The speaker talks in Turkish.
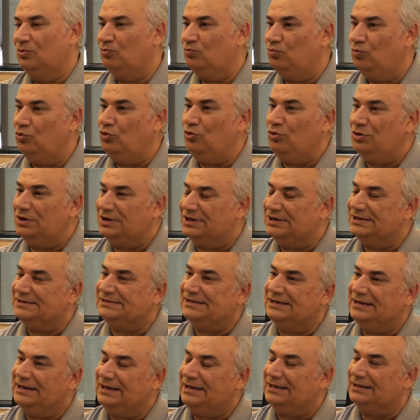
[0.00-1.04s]
Bu
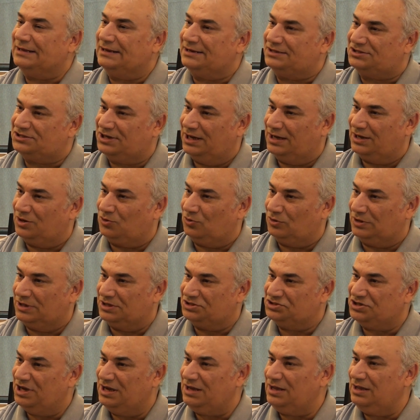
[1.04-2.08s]
krize ne kadar çare
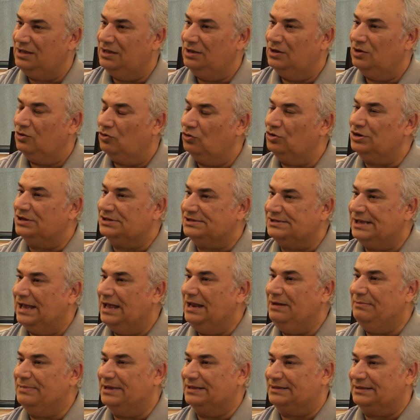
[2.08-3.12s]
olacak? Orası
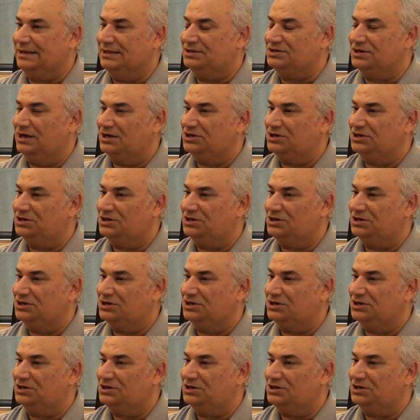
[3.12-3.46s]
elbette